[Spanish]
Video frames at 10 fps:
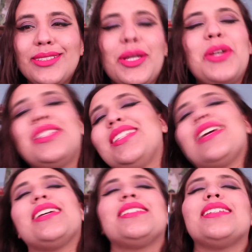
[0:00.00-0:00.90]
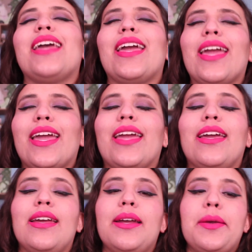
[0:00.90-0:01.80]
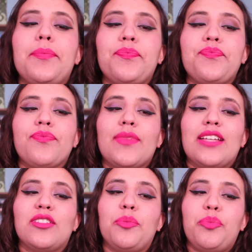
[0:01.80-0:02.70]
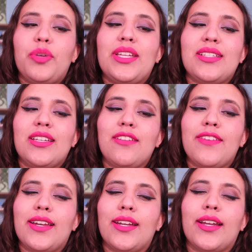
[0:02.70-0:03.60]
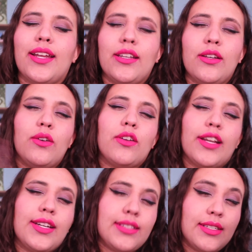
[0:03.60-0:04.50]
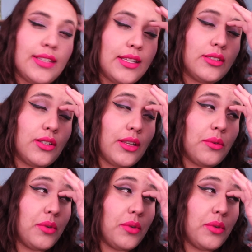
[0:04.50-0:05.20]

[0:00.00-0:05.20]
Entonces, eh, esto puede significar que no regrese hasta dentro de